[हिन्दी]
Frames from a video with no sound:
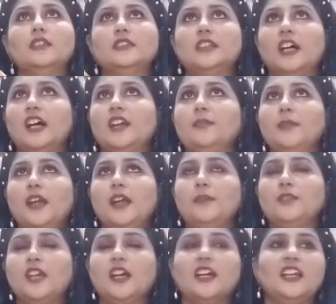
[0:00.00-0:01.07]
थर्ड में
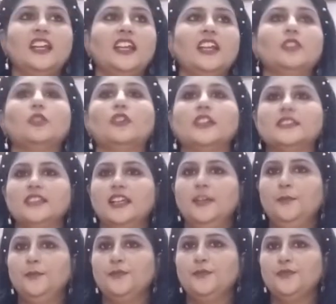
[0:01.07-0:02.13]
आप क्या करेंगे थोड़े से
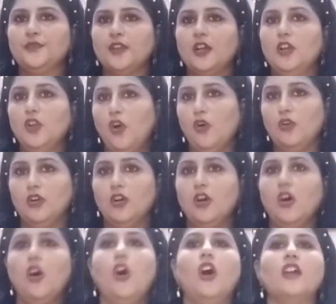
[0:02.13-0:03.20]
लॉन्ग
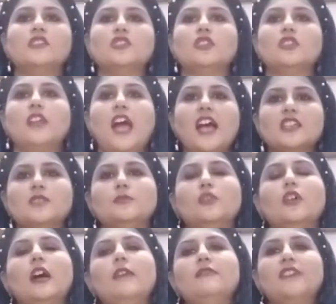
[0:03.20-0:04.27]
और जो लास्ट में
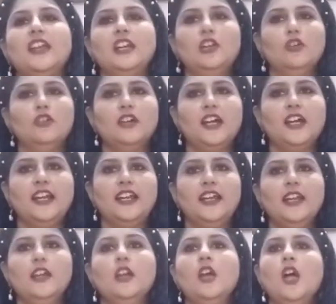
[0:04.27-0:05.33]
होगा वेरी लॉन्ग
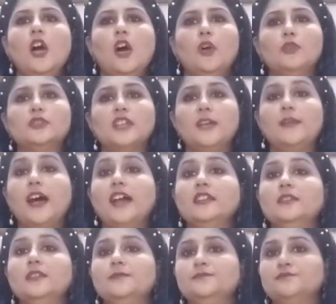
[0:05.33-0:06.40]
करेंगे उसके
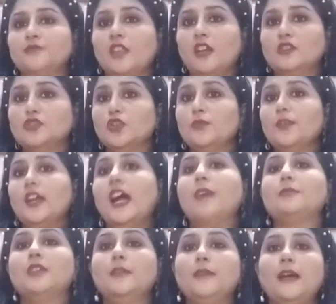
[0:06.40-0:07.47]
बाद जो भी
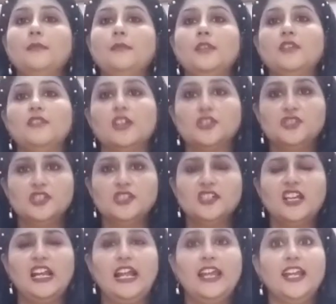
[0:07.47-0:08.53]
आपकी मैम ने वर्कशीट्स
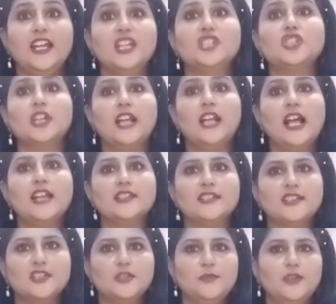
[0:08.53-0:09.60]
कराए हैं जो क्लास
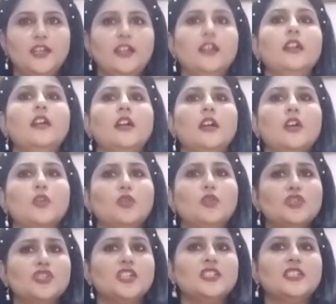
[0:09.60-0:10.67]
टेस्ट में
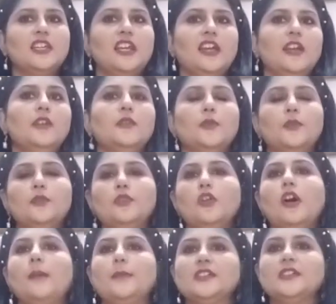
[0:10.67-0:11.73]
क्वेश्चंस दिए हैं
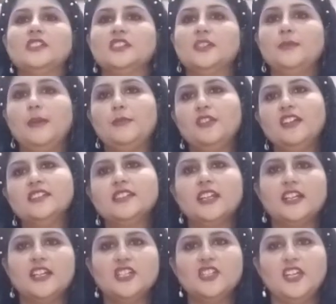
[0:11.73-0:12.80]
उनको आप अच्छे से मेमोराइज
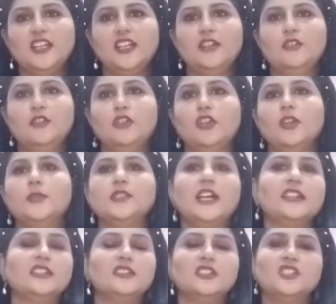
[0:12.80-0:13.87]
करके जाइए क्योंकि
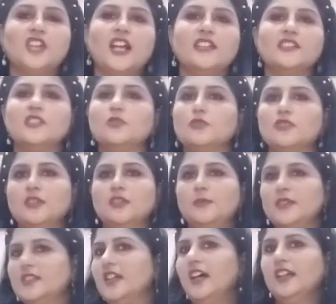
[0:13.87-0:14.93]
ज़्यादातर चांसेस उसी
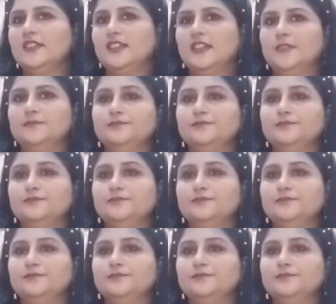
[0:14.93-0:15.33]
में से आते हैं